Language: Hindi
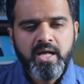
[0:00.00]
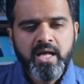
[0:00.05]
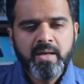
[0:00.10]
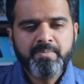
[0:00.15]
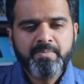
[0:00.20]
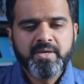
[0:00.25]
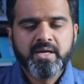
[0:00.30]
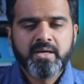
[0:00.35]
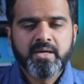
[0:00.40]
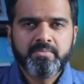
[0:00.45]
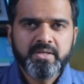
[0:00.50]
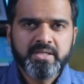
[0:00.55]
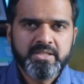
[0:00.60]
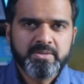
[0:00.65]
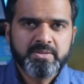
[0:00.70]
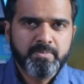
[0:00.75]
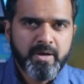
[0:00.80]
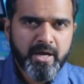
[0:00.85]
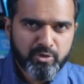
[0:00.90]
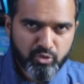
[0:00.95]
अभी हम इस
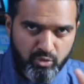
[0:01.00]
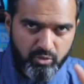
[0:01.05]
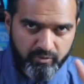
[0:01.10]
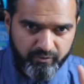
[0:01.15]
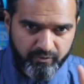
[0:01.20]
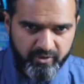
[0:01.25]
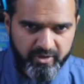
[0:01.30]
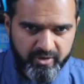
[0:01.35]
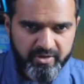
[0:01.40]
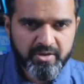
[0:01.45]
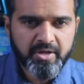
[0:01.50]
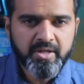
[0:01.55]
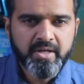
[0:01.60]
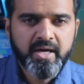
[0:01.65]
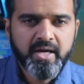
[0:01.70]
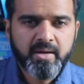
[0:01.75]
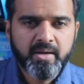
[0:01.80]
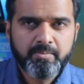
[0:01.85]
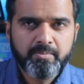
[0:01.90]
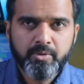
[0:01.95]
बात को फर्दर
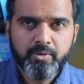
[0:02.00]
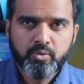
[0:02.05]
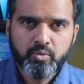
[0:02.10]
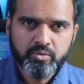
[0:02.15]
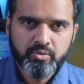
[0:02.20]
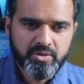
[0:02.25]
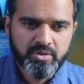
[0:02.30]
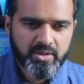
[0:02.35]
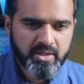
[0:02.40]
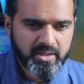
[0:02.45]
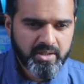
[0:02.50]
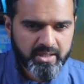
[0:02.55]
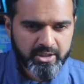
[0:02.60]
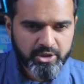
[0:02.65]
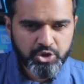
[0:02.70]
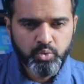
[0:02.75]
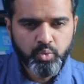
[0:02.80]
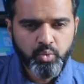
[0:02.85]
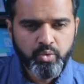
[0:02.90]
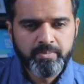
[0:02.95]
यहाँ पे रोकते हैं
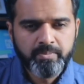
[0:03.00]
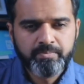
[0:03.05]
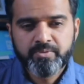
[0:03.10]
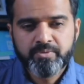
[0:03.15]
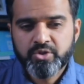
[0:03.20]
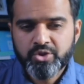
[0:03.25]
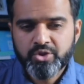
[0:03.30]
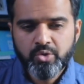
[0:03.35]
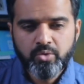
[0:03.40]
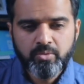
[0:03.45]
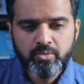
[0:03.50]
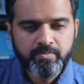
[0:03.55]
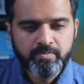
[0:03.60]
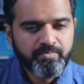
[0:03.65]
लक्षद्वीप सो